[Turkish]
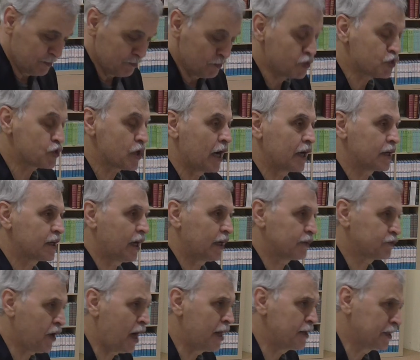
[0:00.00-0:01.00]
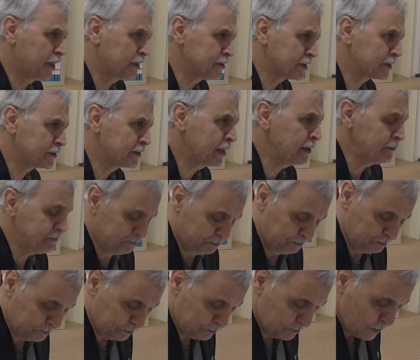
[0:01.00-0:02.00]
Müsakatı anladık değil mi?
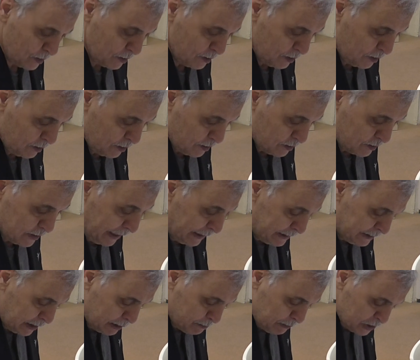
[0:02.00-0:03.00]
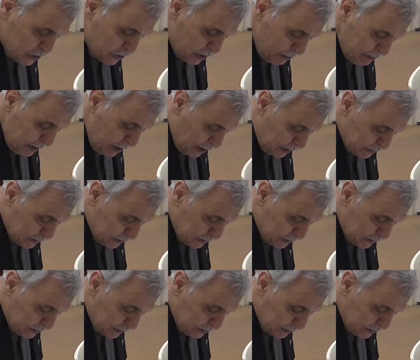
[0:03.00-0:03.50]
Geldik başka bir